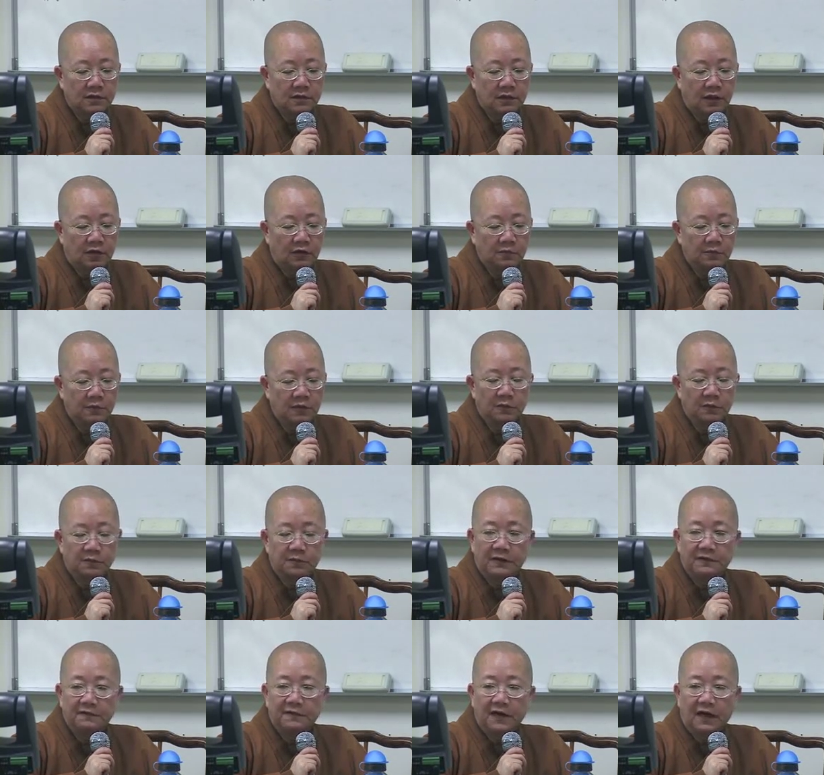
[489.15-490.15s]
然后没有
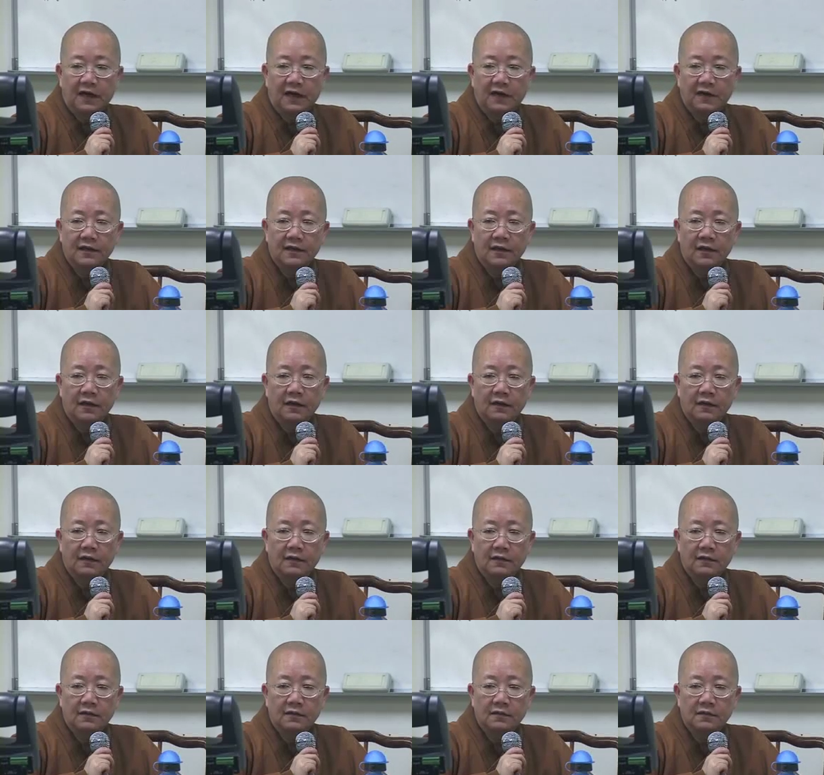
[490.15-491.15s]
办法啊，
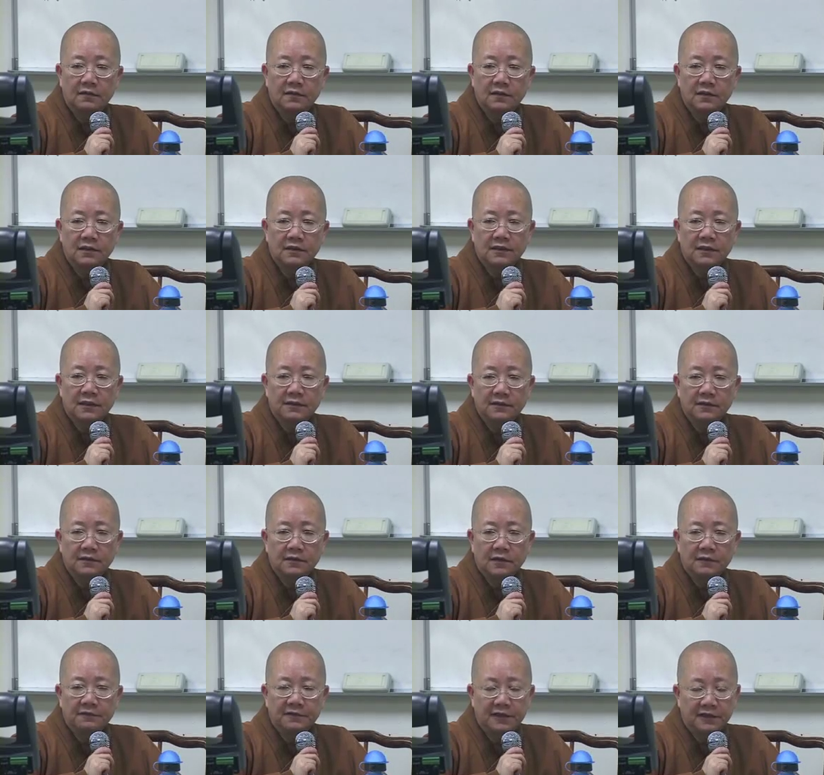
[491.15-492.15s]
一点
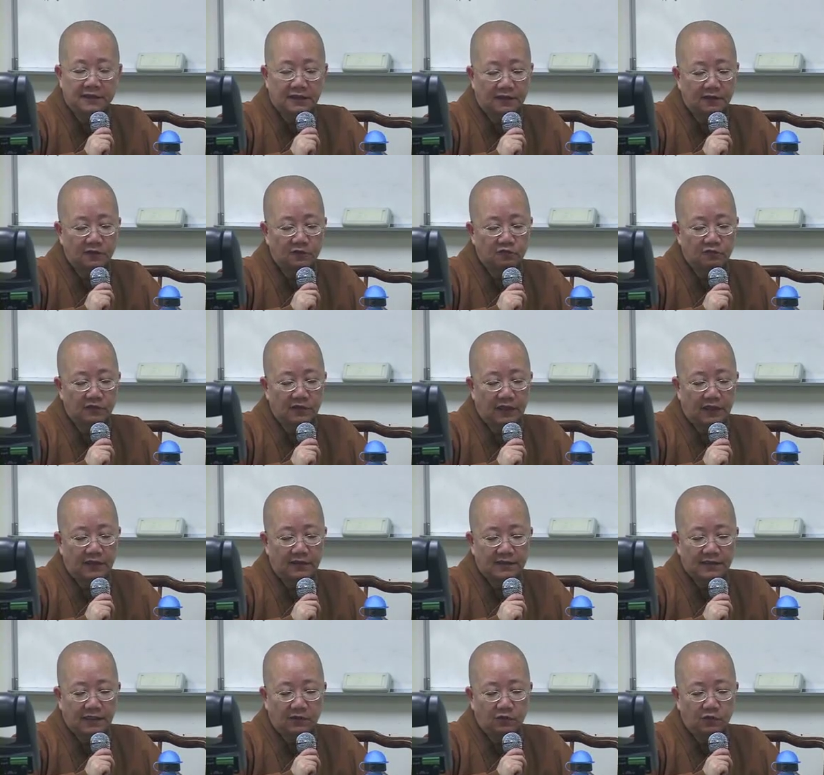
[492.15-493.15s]
非常的无奈，
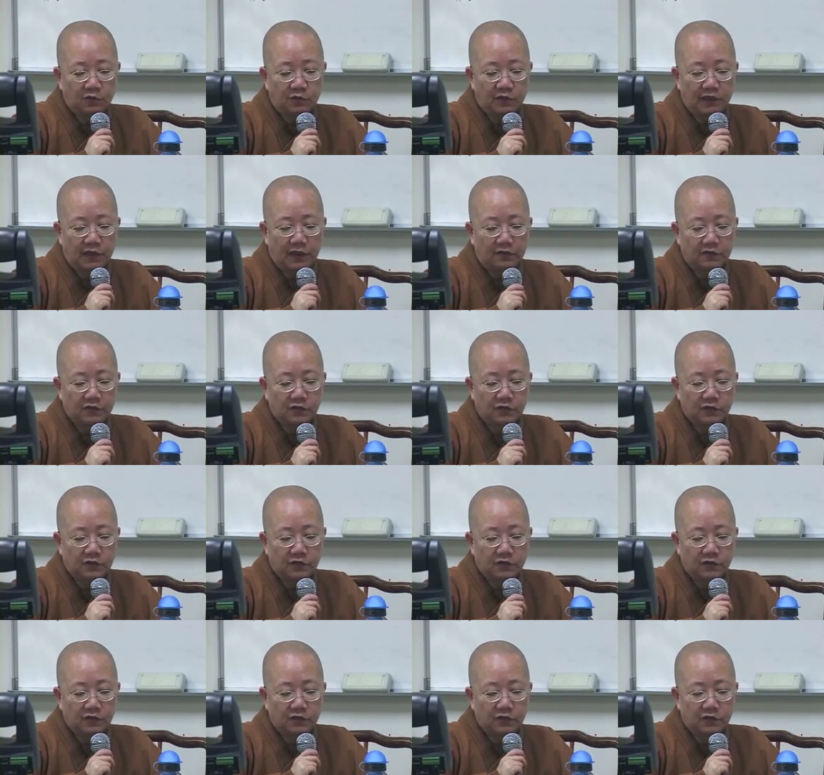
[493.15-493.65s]
掌握不了，